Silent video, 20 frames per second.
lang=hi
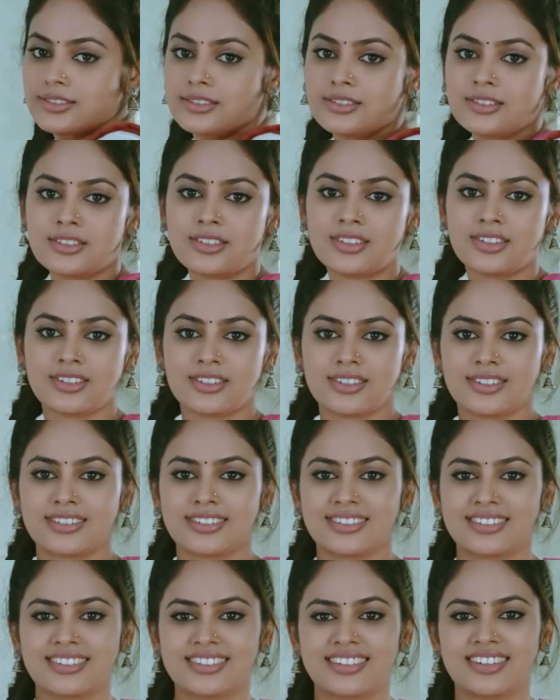will send you
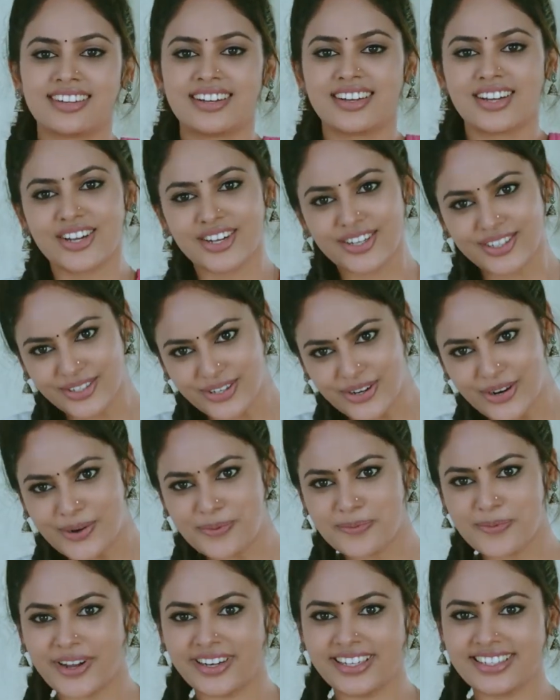the consignment by
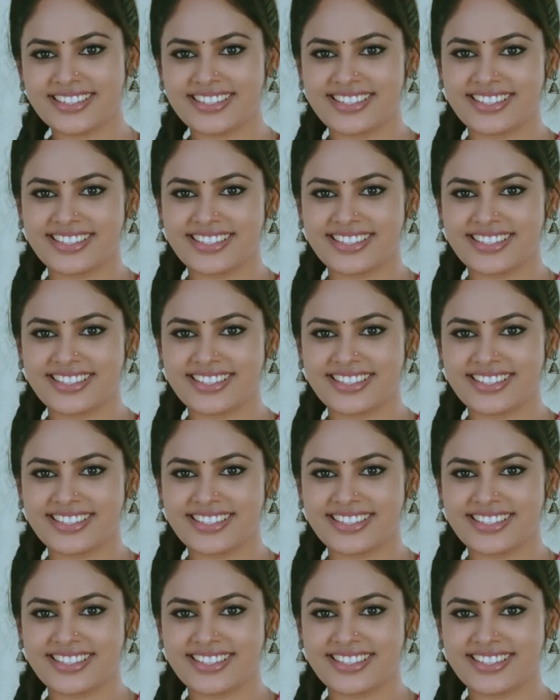Good morning,